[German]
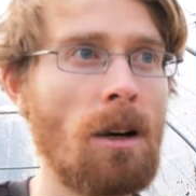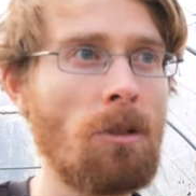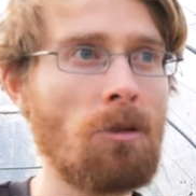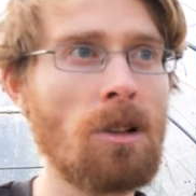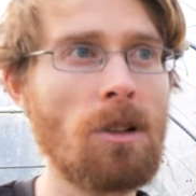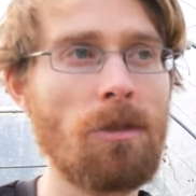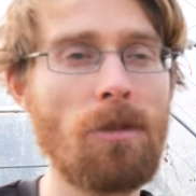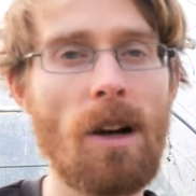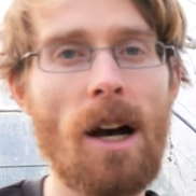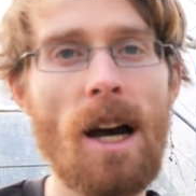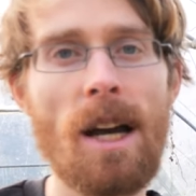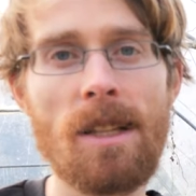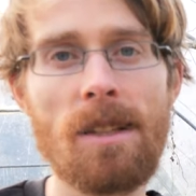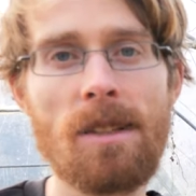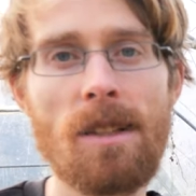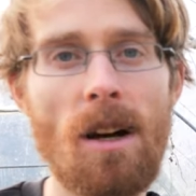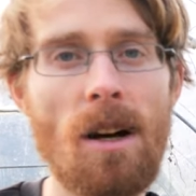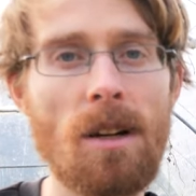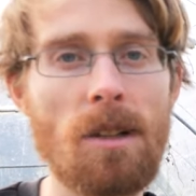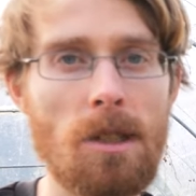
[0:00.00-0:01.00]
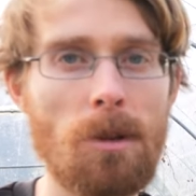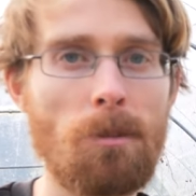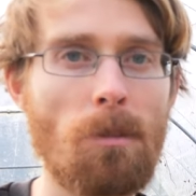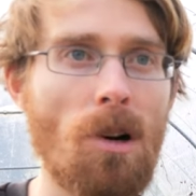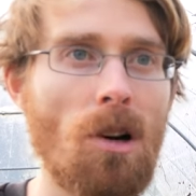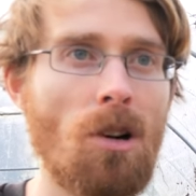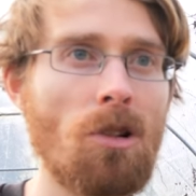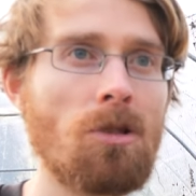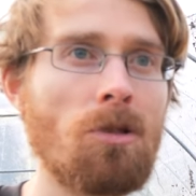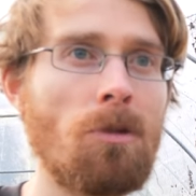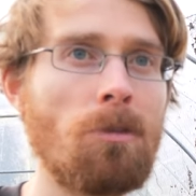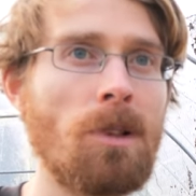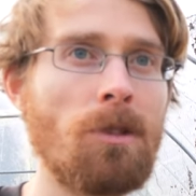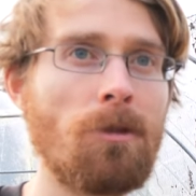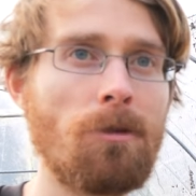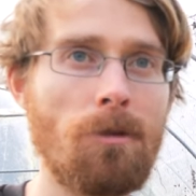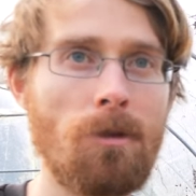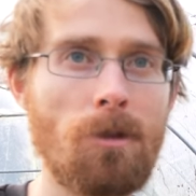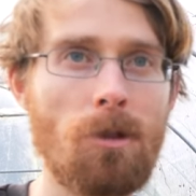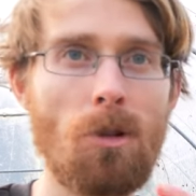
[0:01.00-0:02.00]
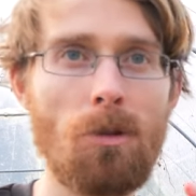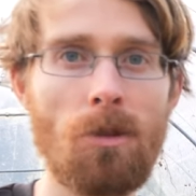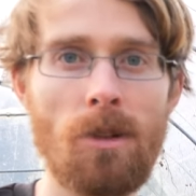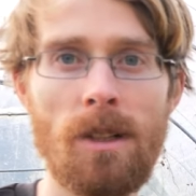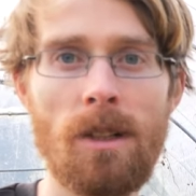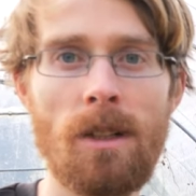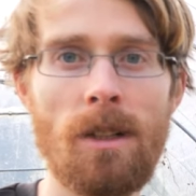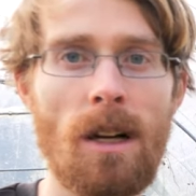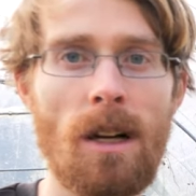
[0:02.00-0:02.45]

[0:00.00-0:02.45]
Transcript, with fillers: ungefähr einen Tag gebraucht, um den Tunnel